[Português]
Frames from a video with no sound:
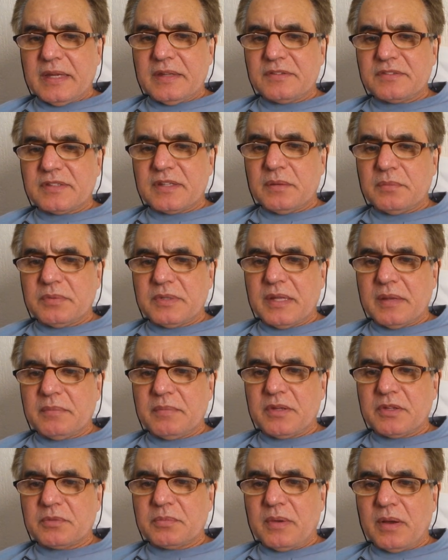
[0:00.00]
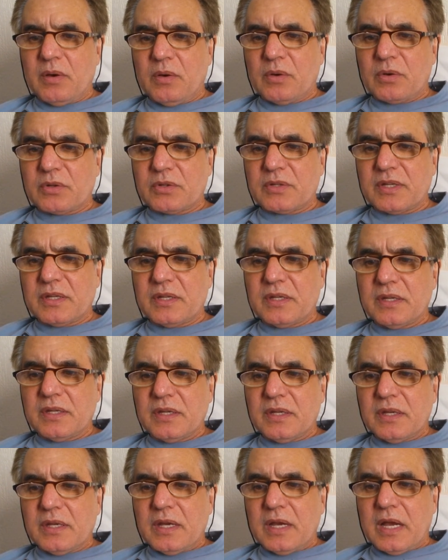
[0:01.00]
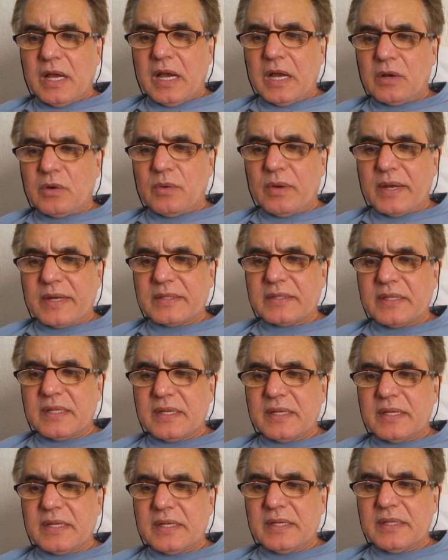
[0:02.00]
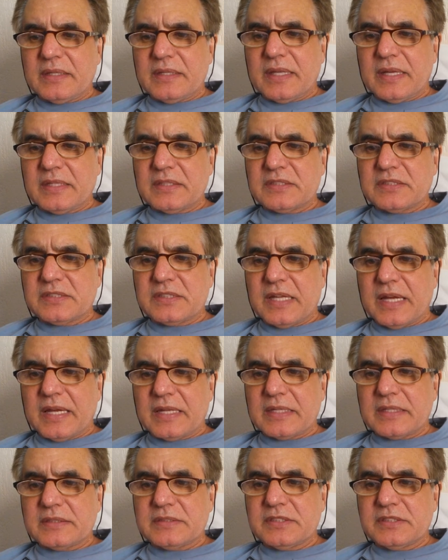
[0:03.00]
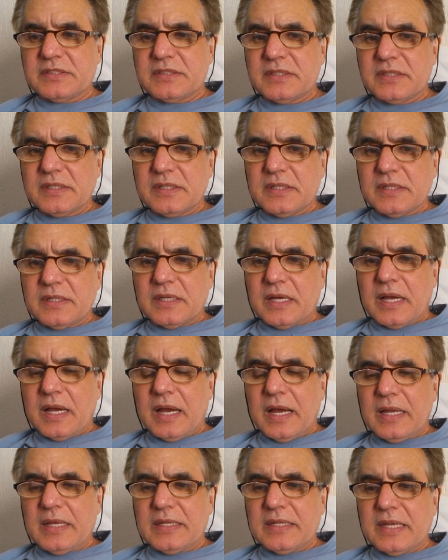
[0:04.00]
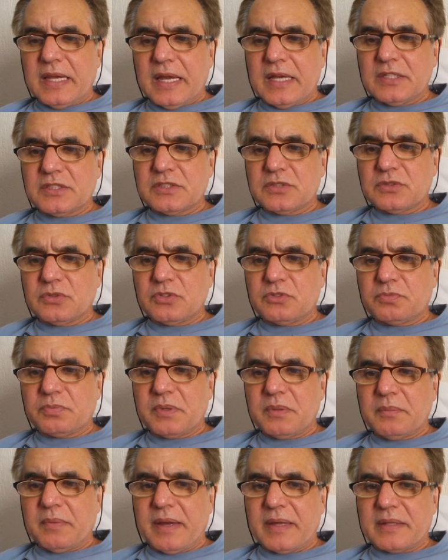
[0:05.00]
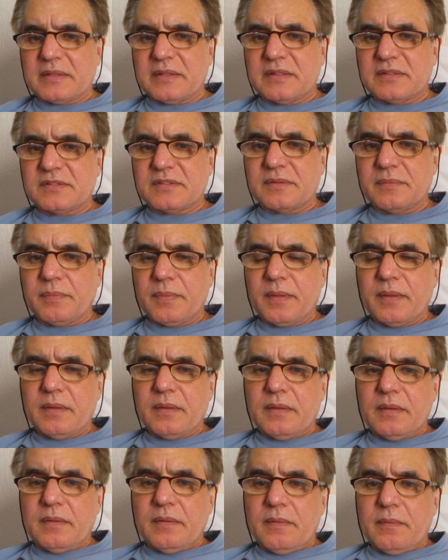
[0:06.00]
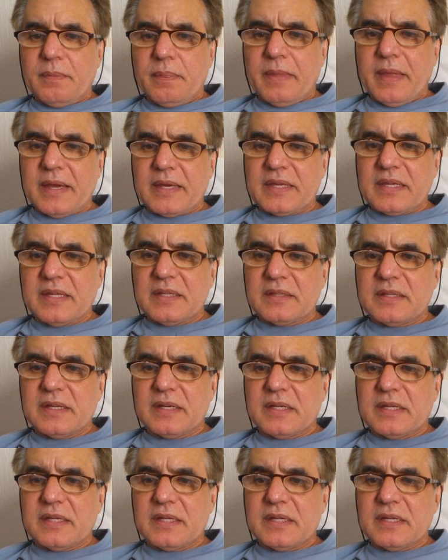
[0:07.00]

estamos na mesma ordem. A quarta identidade, a linhagem dos primatas. Na quinta